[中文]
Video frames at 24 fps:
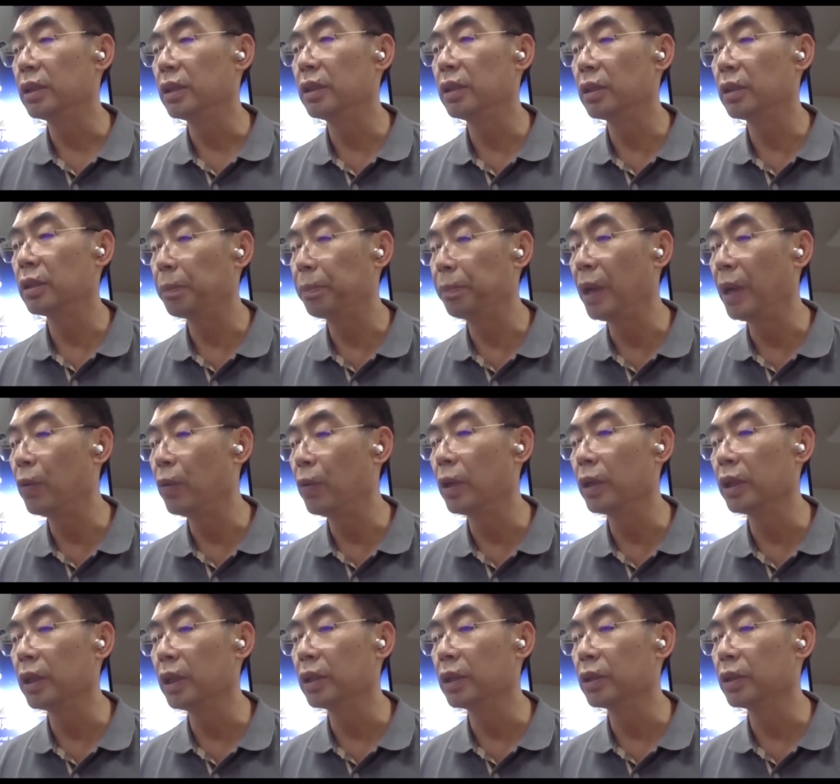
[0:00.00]
变化呢？
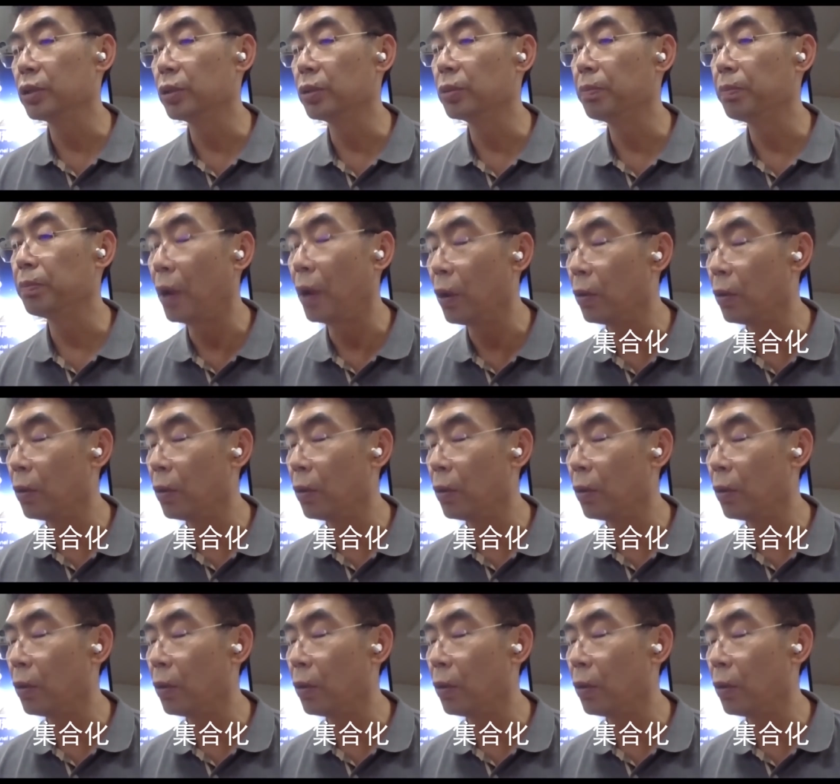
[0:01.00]
从包裹，
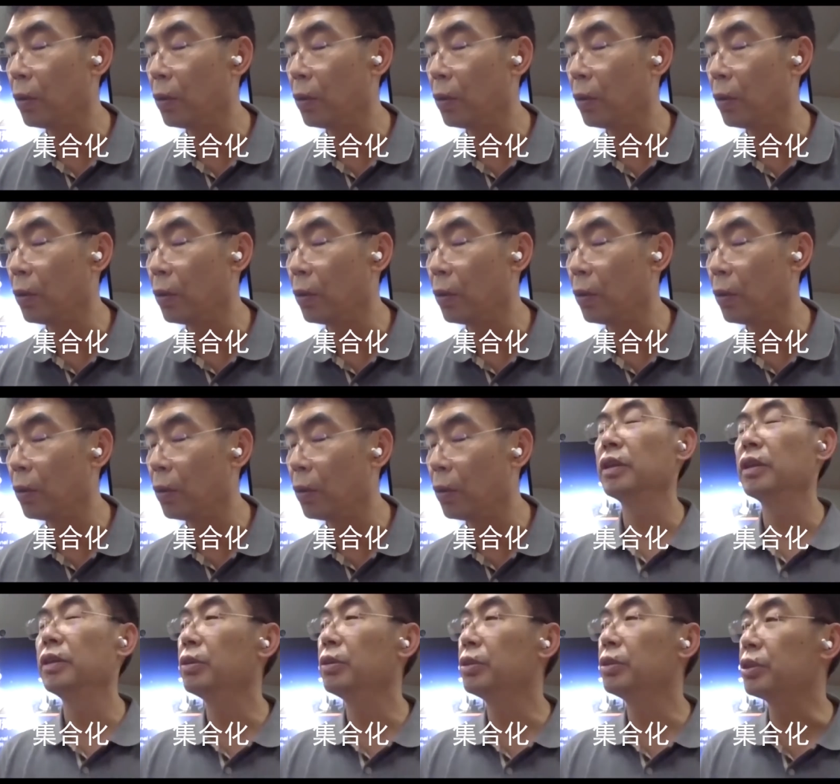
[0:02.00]
现在呢又
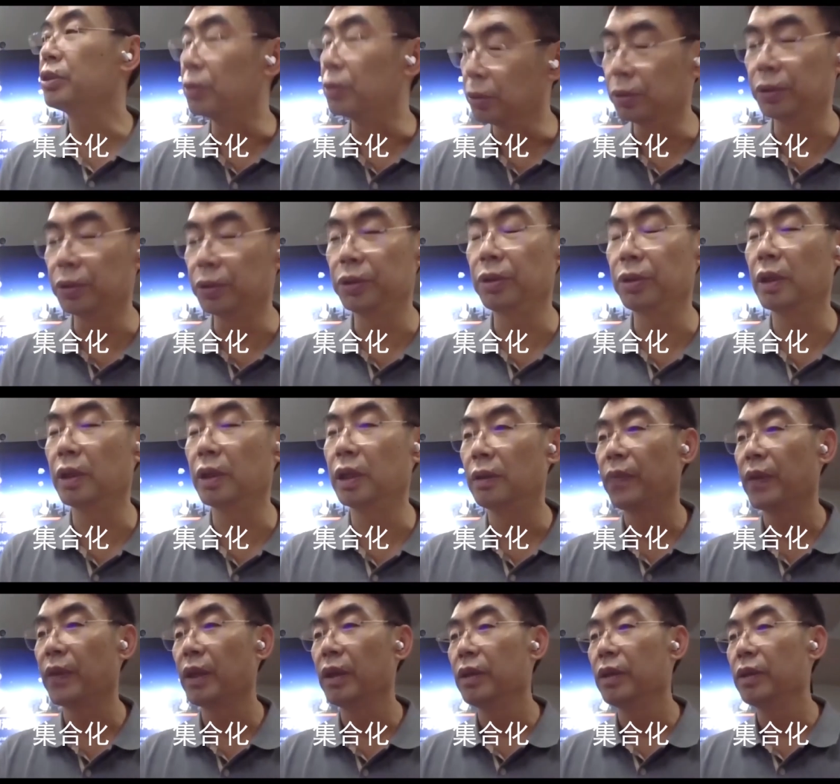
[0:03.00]
走回去了，
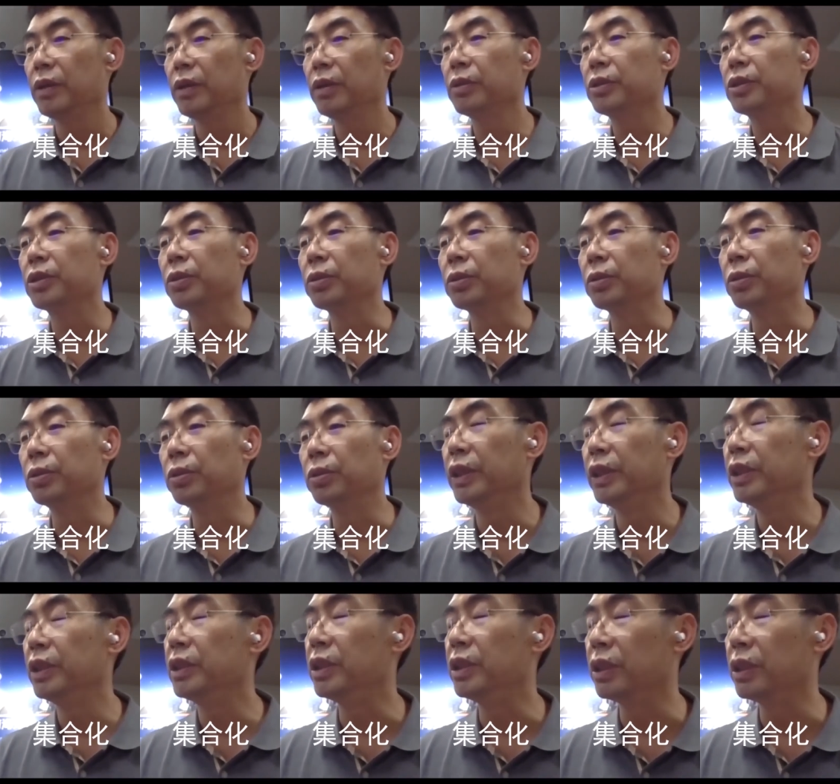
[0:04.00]
又走回
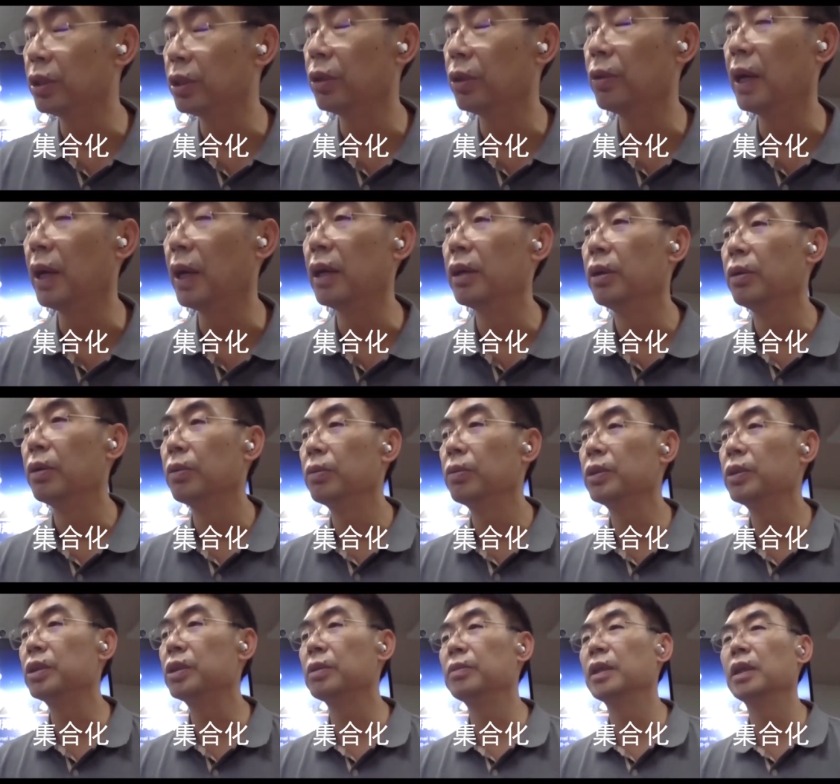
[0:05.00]
集合化。为什么
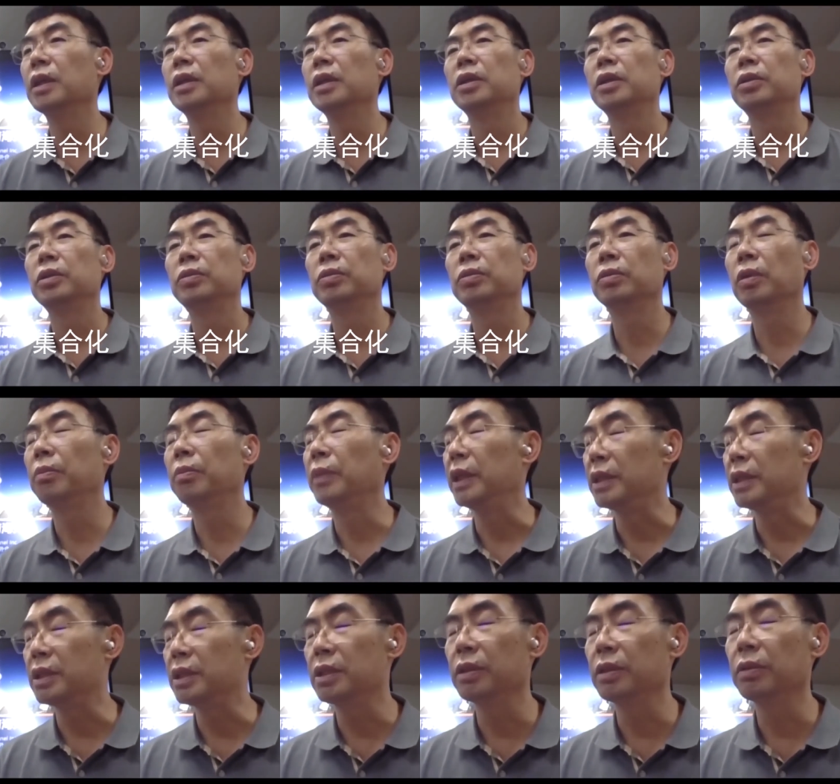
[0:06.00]
呢？如果每次
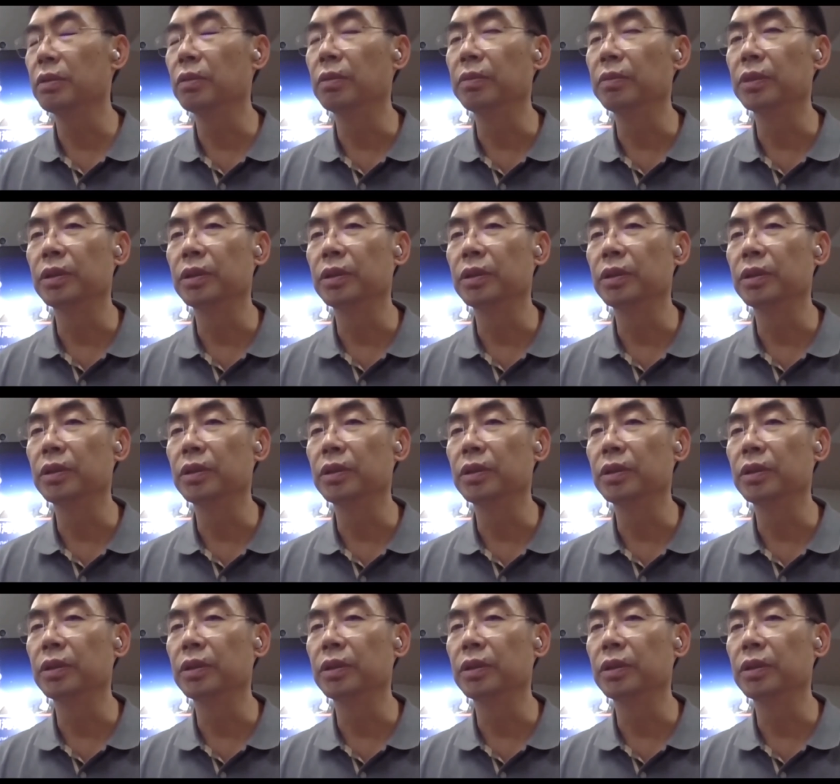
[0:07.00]
我们